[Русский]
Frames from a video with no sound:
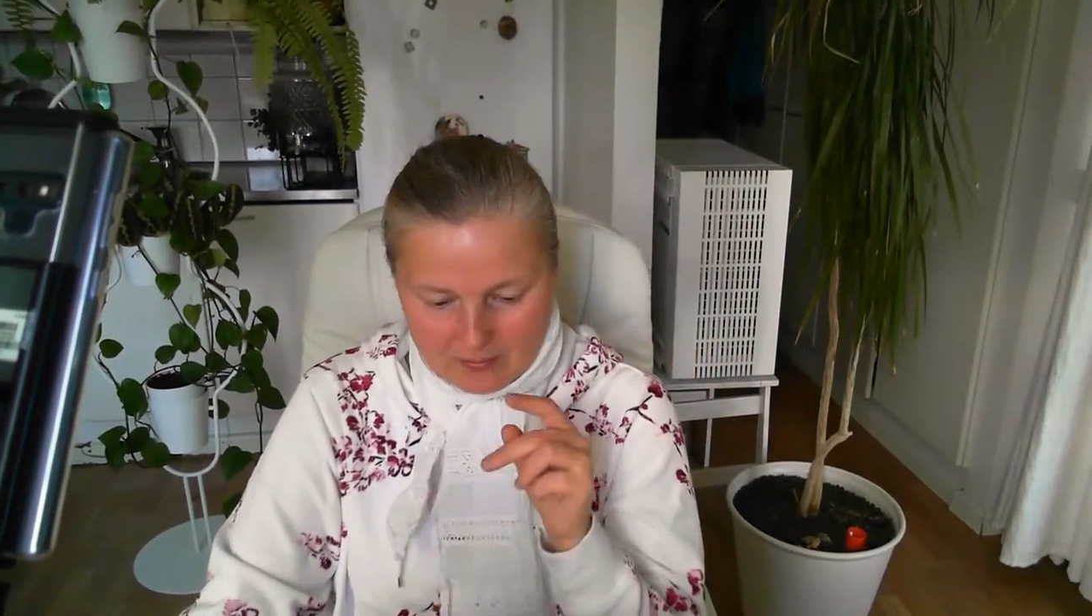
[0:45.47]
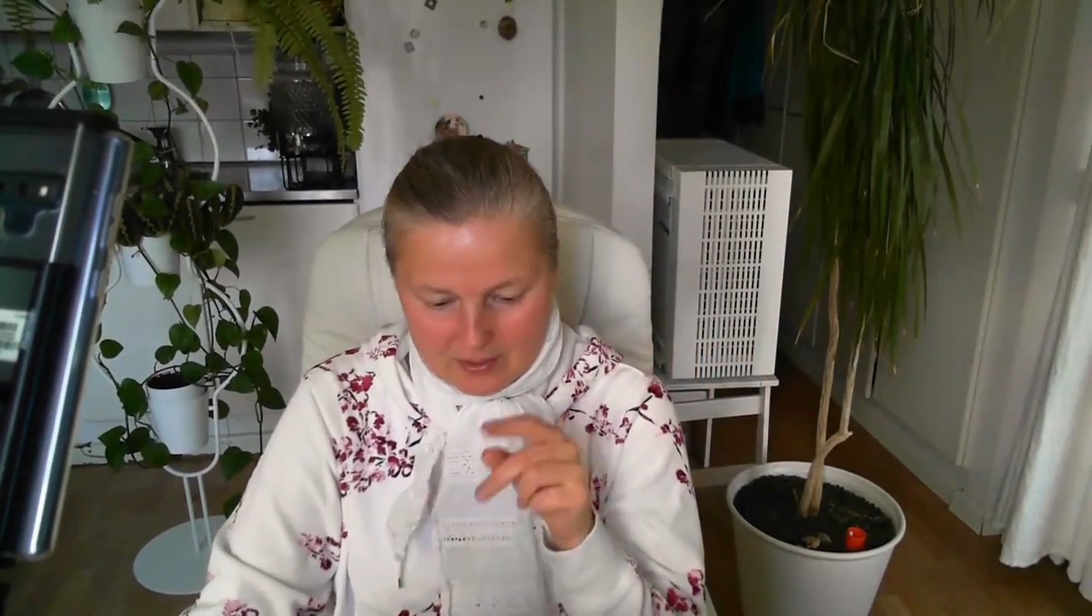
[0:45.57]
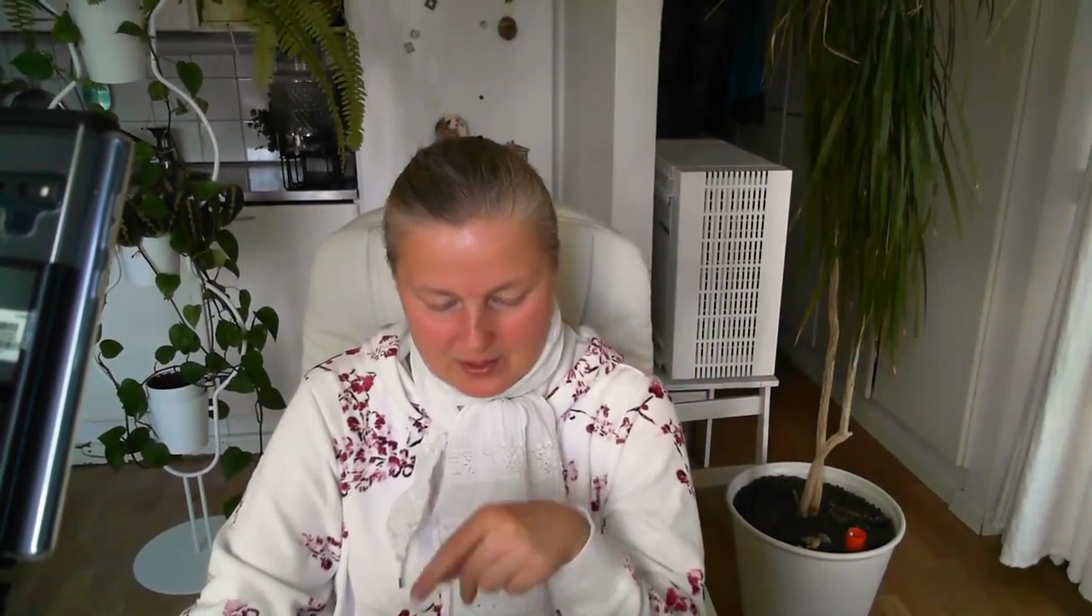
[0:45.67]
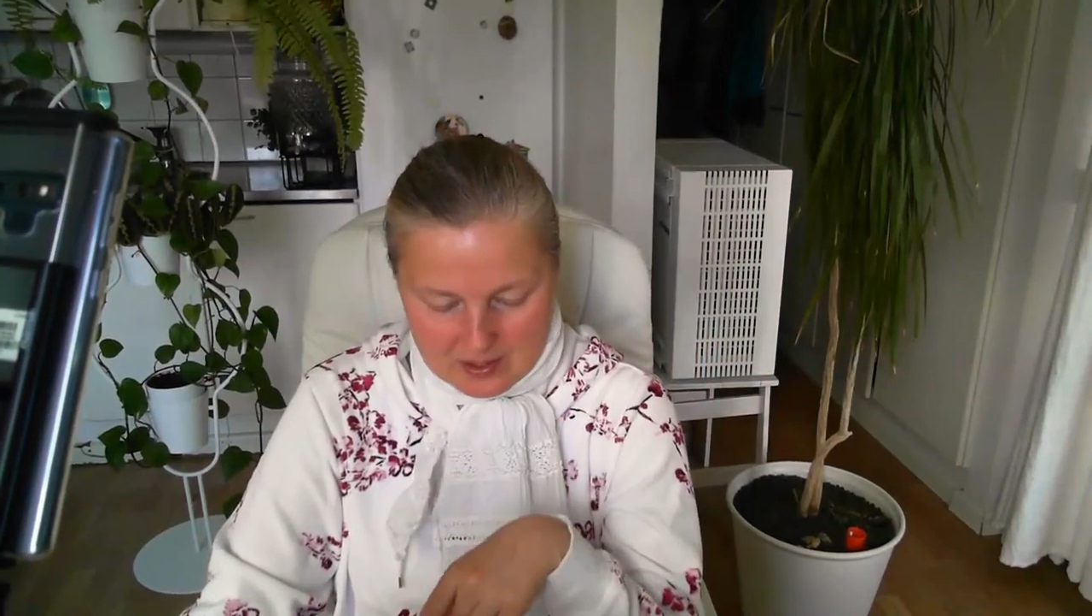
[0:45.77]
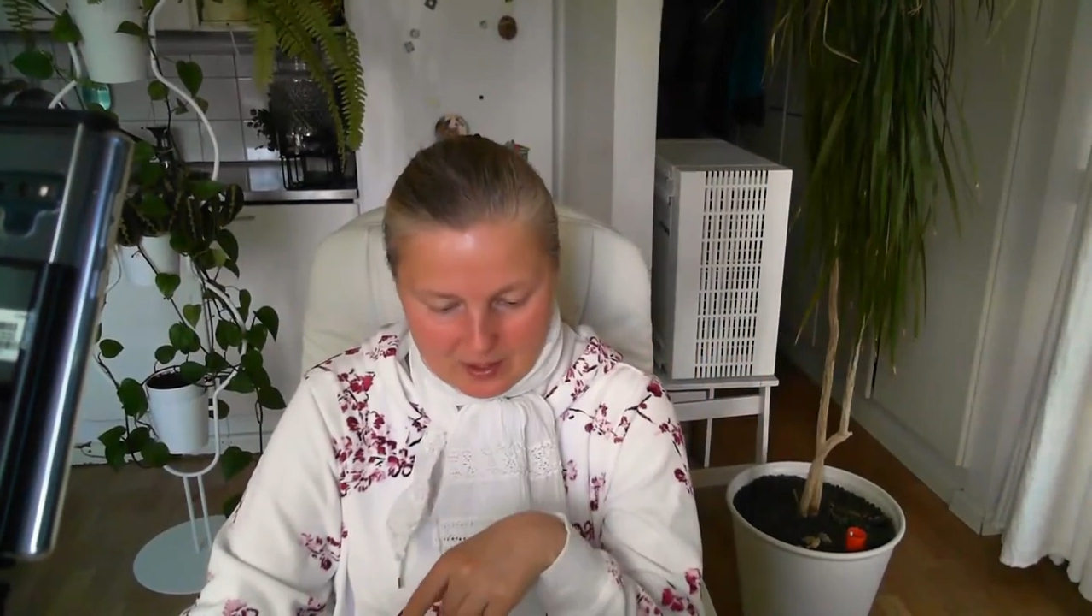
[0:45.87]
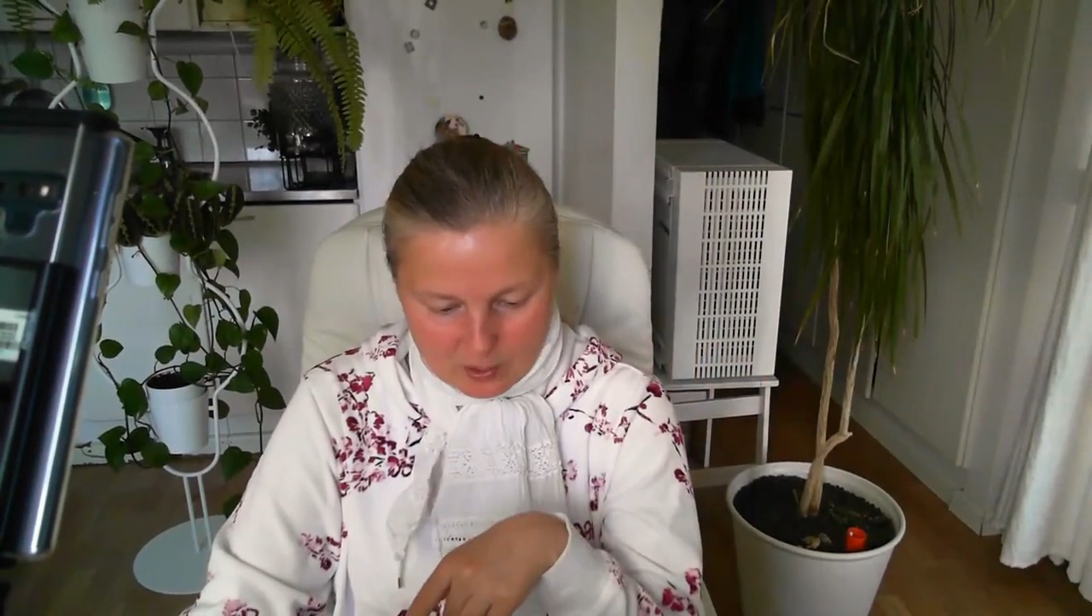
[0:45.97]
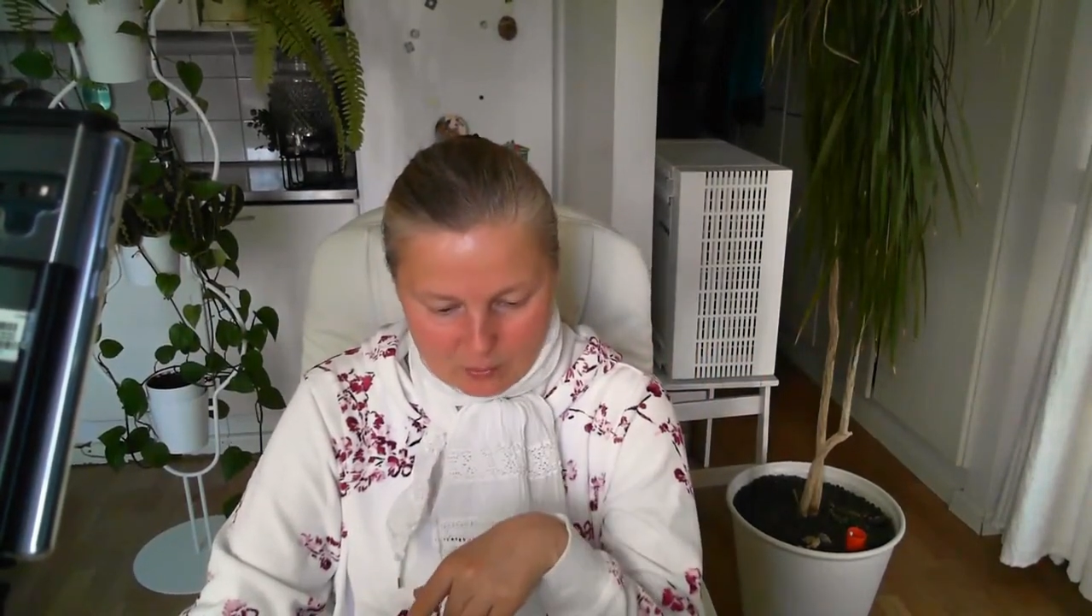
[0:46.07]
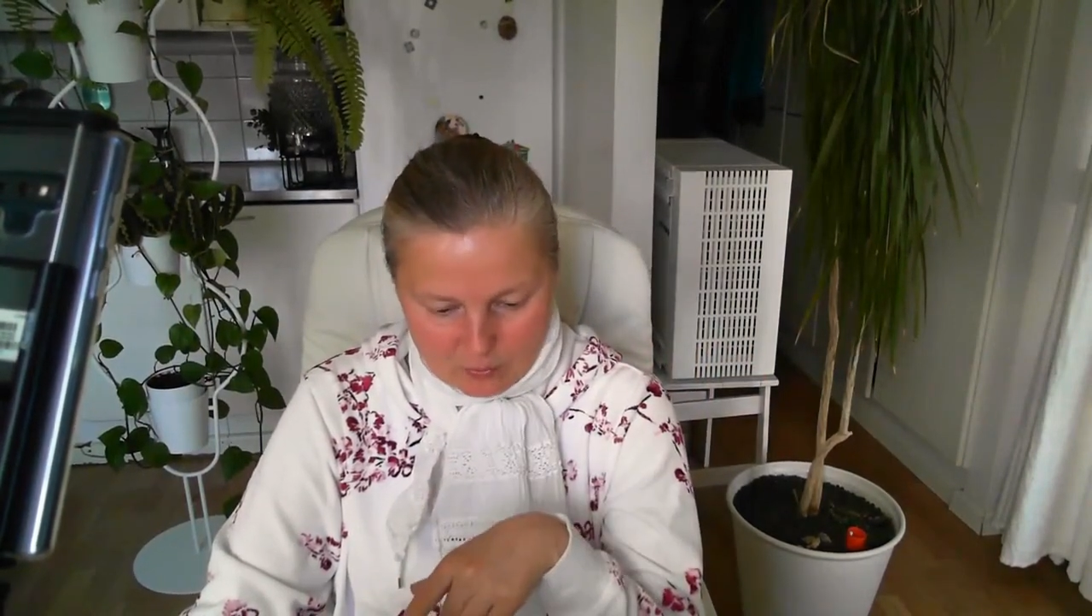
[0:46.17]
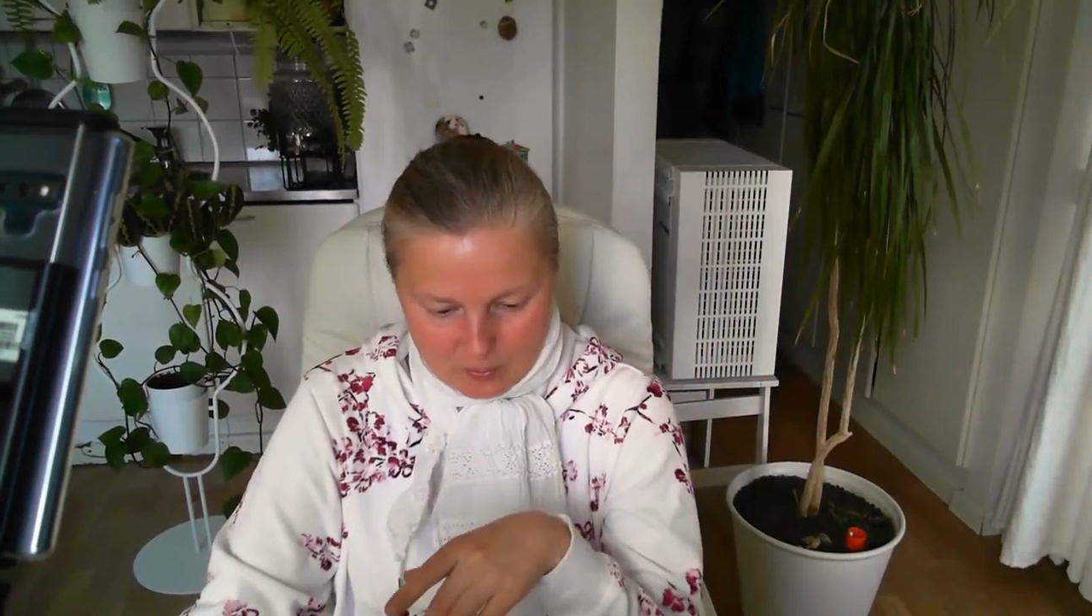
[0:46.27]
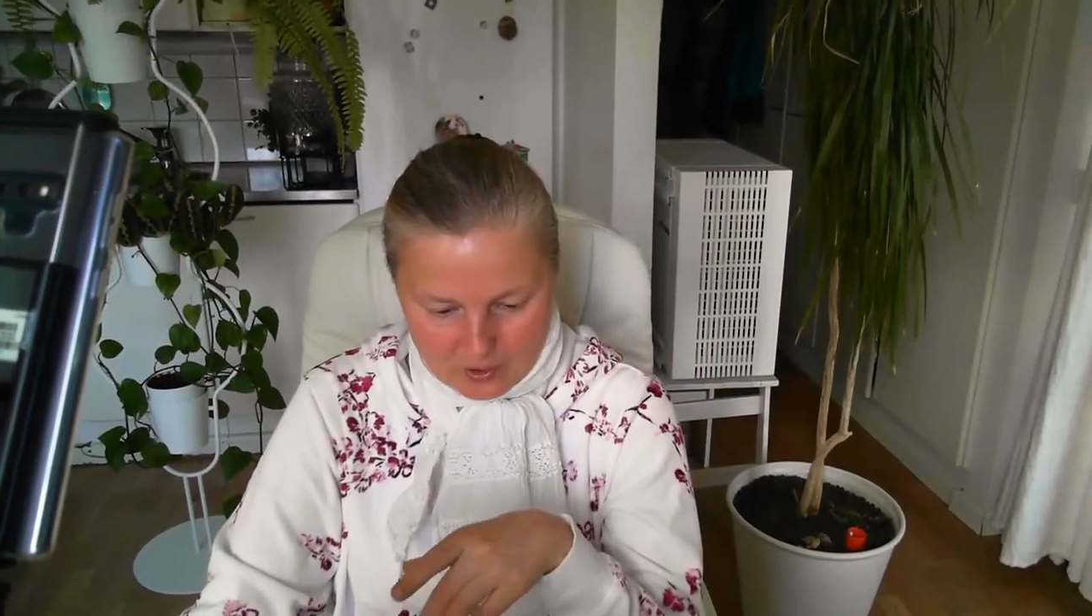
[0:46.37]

ведите здоровый